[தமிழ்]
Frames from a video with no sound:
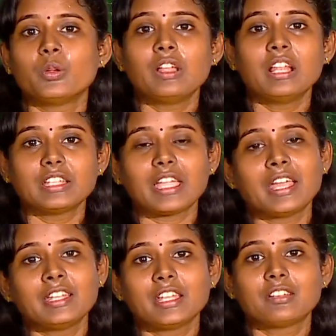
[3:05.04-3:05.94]
ஒருவேளை அந்த
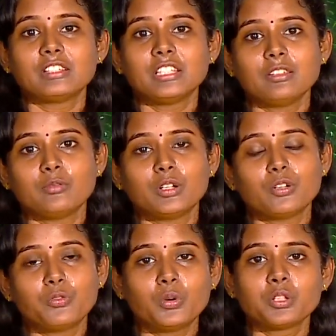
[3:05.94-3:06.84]
கேர்டேக்கர் வந்து
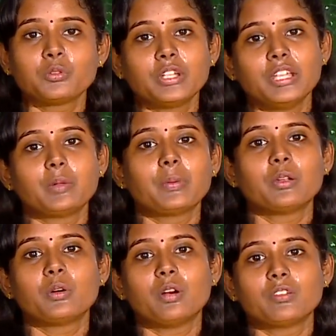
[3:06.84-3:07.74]
ஃபோனை நோண்டிகிட்டு
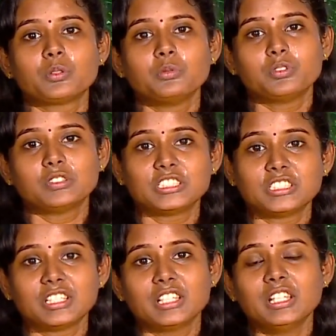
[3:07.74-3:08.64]
இருப்பாளோ அவனை தூங்க
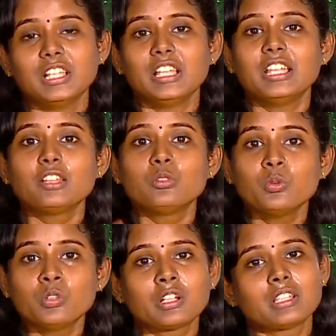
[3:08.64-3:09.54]
வச்சுட்டு இல்லைன்னா
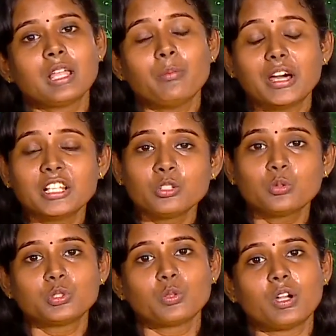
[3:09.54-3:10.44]
தூங்குறதுக்கெலாம்
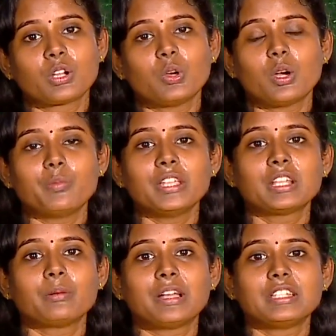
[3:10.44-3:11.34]
மருந்து கொடுத்துருவாங்களோ
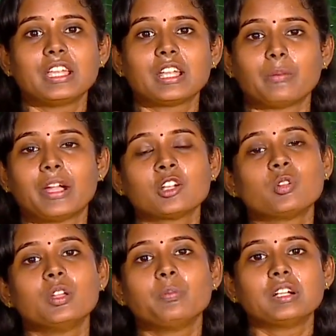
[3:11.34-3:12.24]
அப்படிங்கிற மாதிரியான
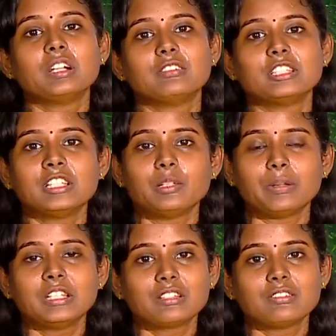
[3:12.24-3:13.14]
மனக்குழப்பங்கள் வந்து அந்த
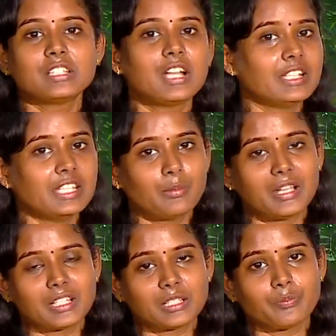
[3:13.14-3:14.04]
பெண்ணுக்கு வந்து
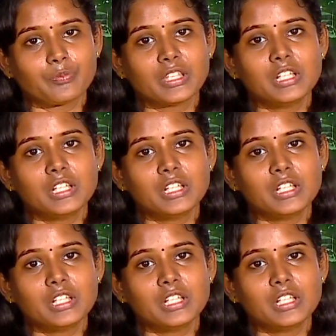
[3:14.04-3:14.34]
அதிகமாக இருக்குது